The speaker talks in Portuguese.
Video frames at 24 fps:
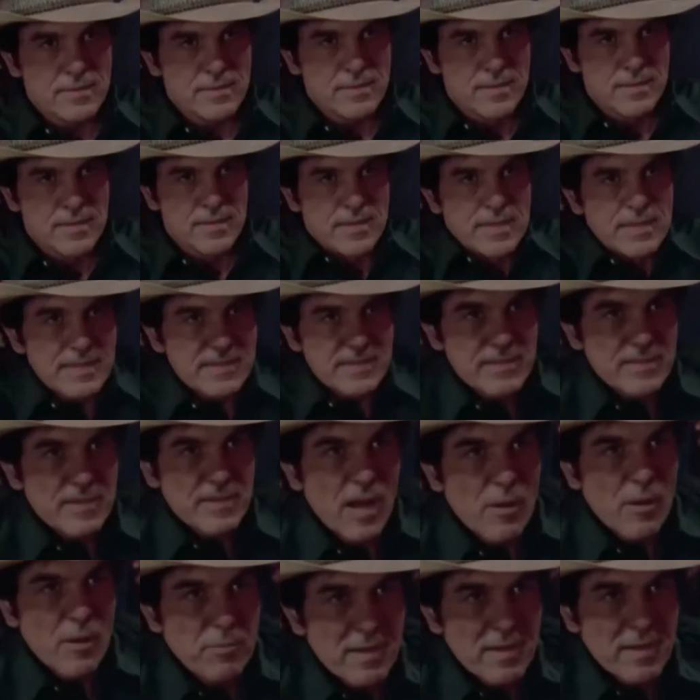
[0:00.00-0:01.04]
Sabe onde eu posso
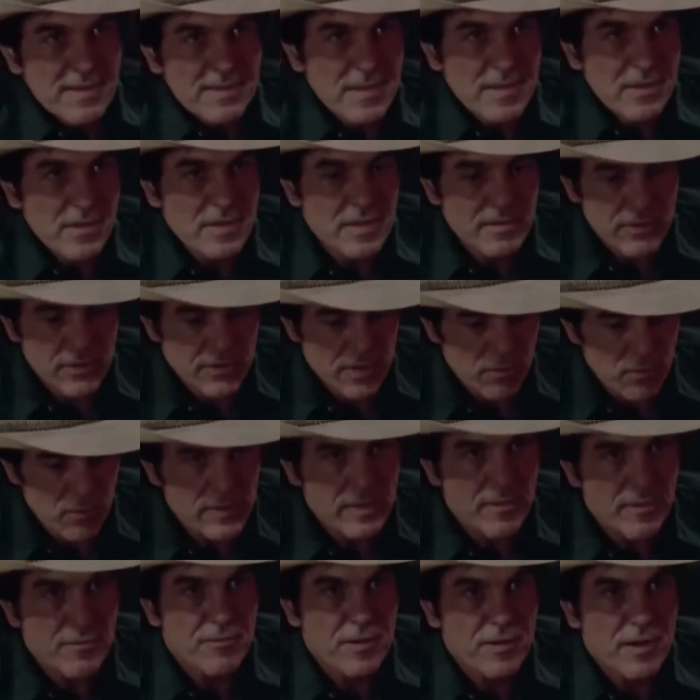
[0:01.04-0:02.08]
encontrar? Olha aqui, eu não
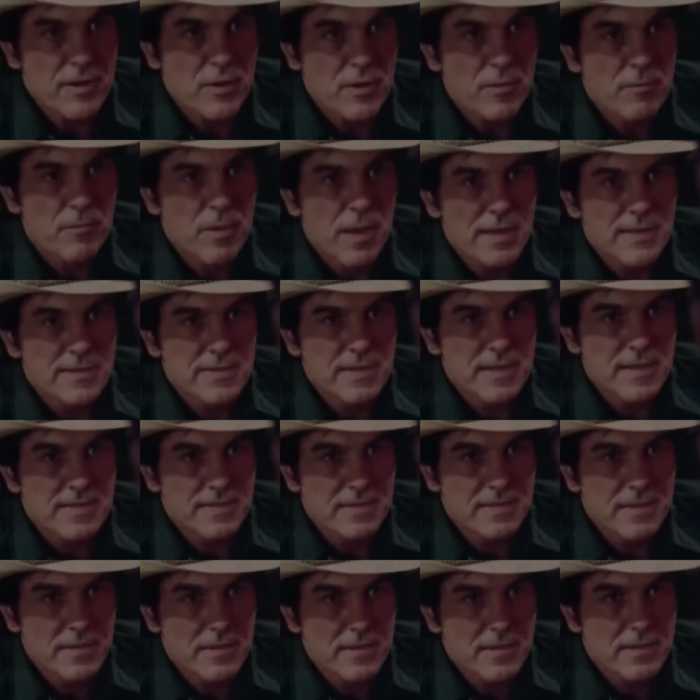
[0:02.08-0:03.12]
ligo a mínima pro seu
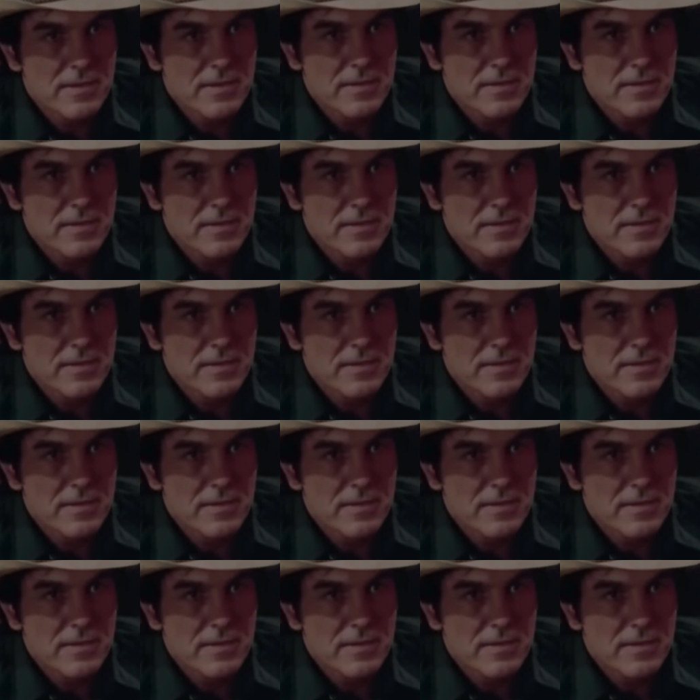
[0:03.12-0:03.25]
distintivo,